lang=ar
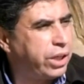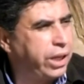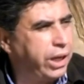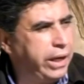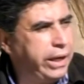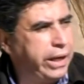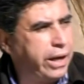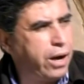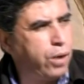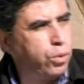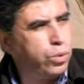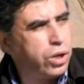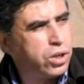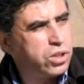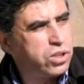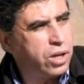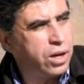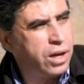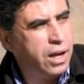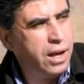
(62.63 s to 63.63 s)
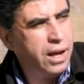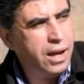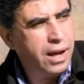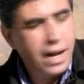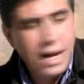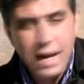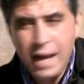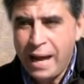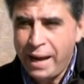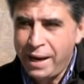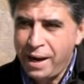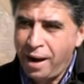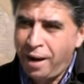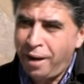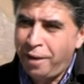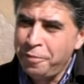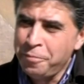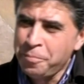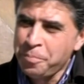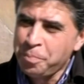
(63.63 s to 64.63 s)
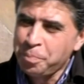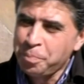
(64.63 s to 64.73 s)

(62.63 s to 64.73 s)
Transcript: كلي راهو يخسر لهنا